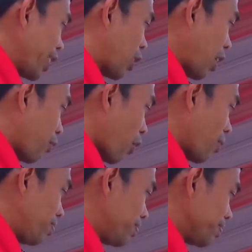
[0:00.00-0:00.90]
are you come
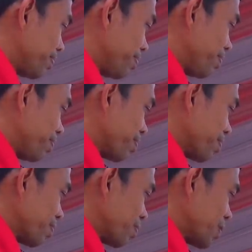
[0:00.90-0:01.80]
from?
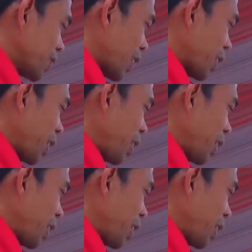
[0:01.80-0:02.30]
Kata